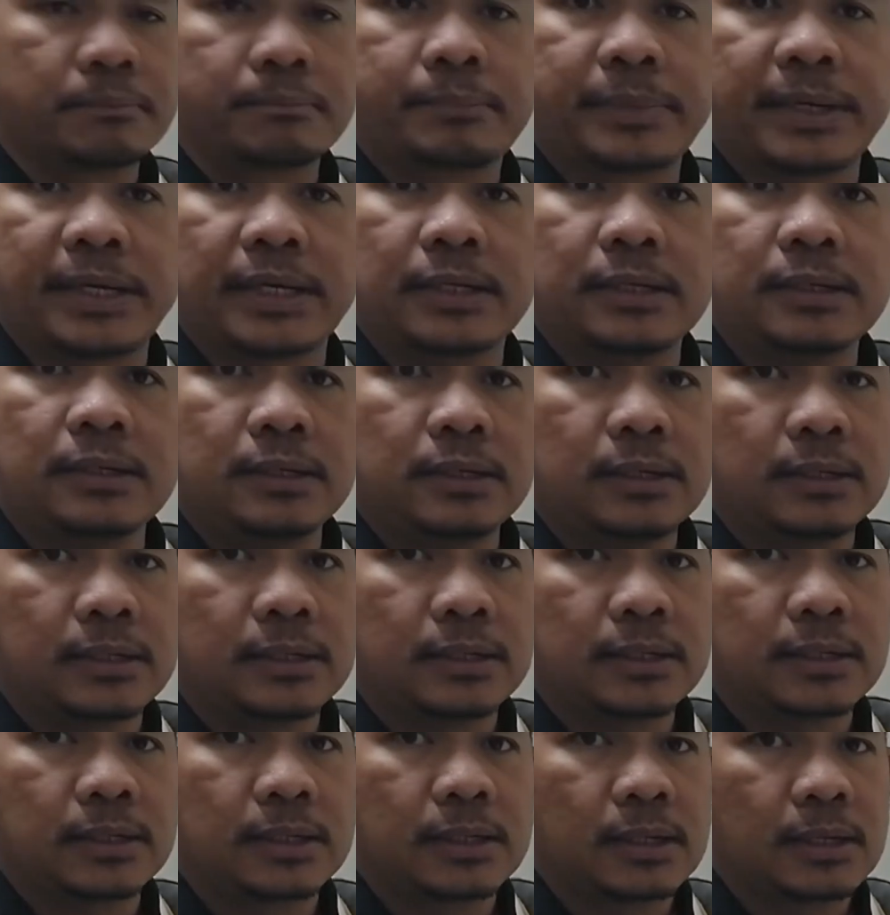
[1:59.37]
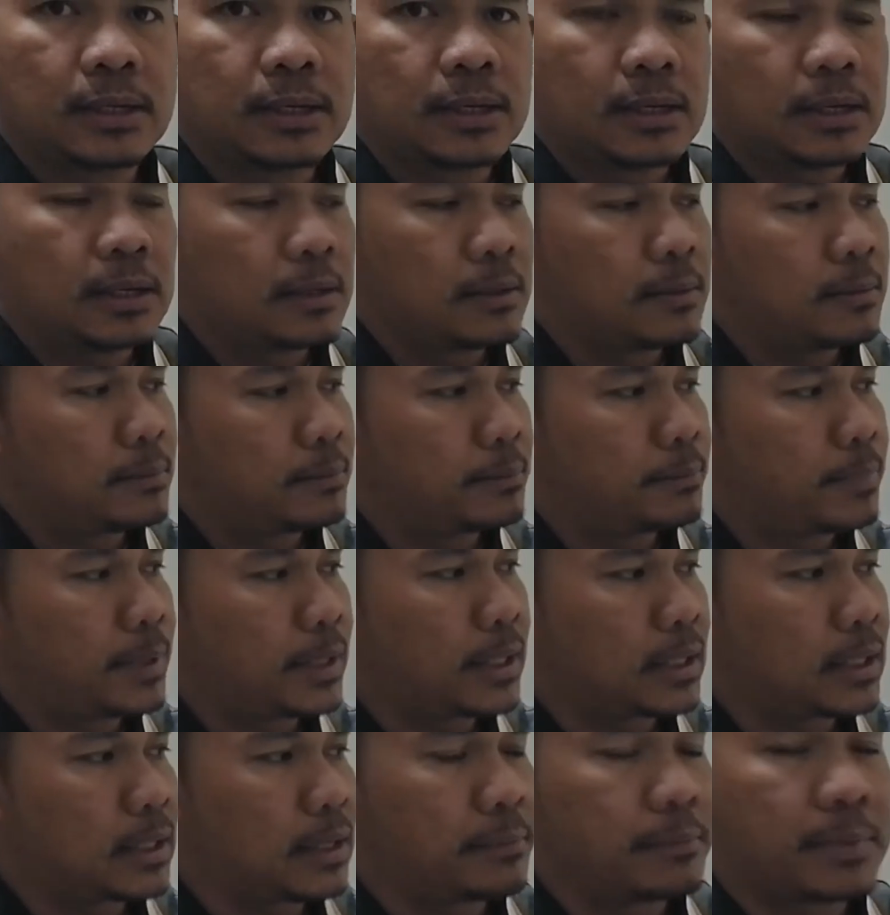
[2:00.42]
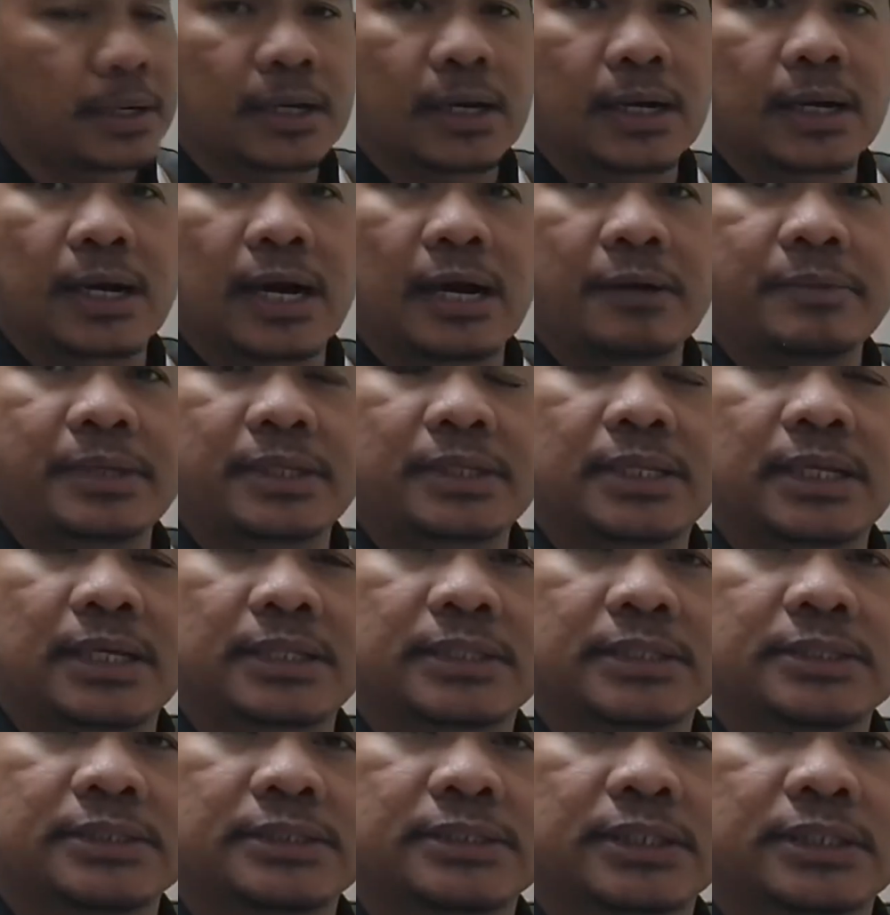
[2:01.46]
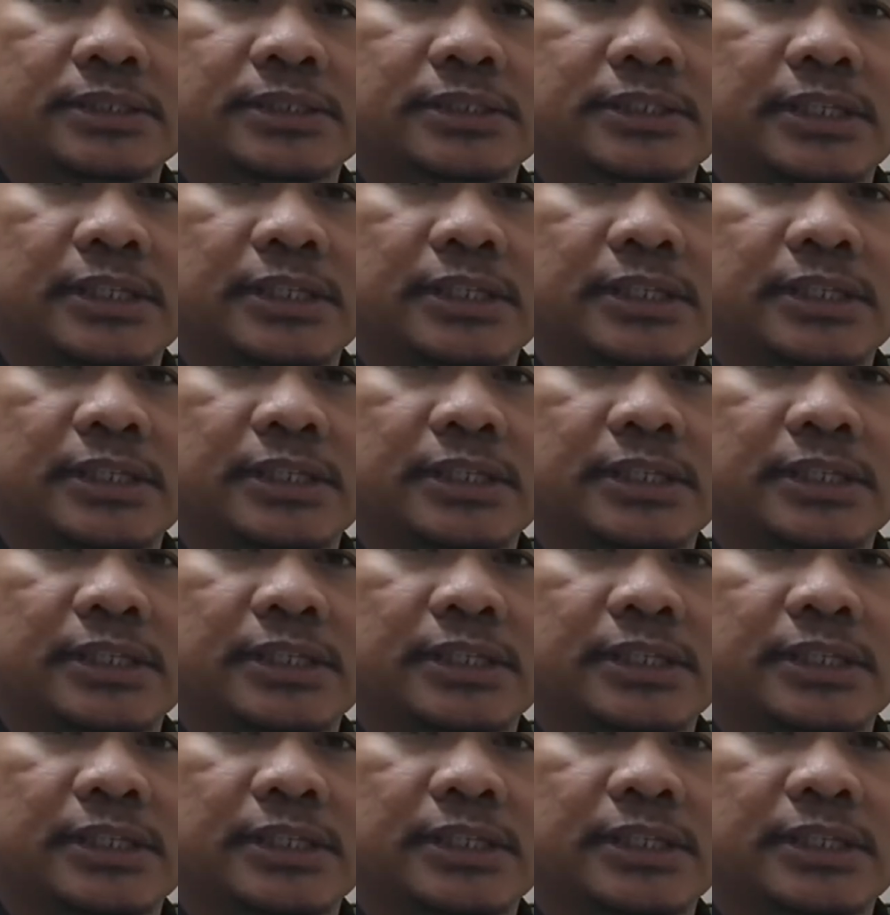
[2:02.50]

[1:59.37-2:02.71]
pin para magagamit natin sa